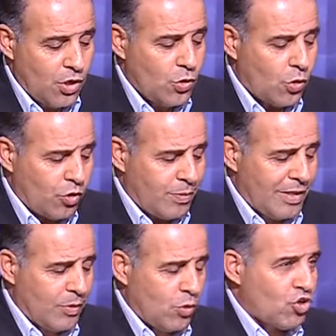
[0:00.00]
يؤخذ
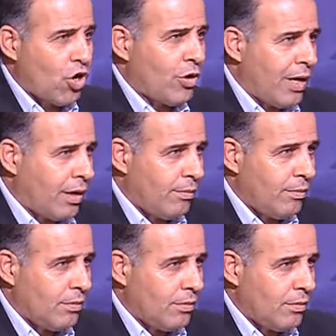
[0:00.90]
بدل منه شهر حرام
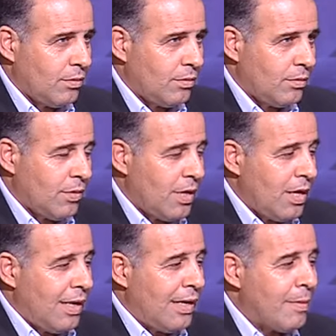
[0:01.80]
م.
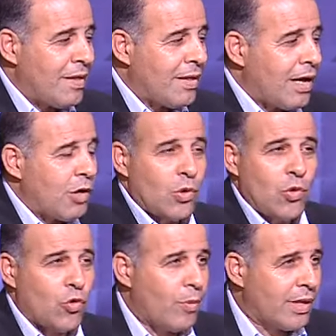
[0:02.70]
لماذا قال
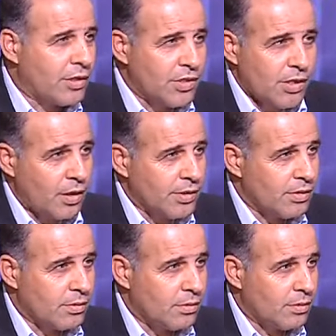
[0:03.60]
والحرمات
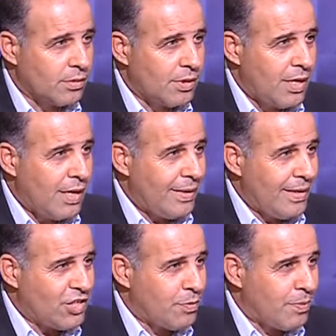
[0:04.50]
قصاص
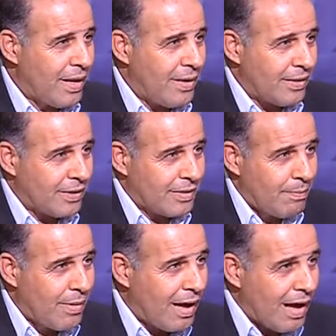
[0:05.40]
يجب أن
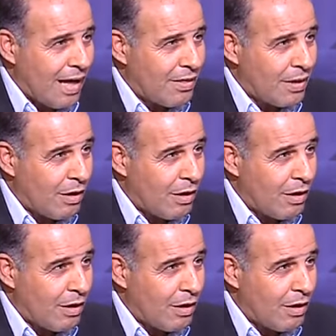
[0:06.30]
نتتبع أثر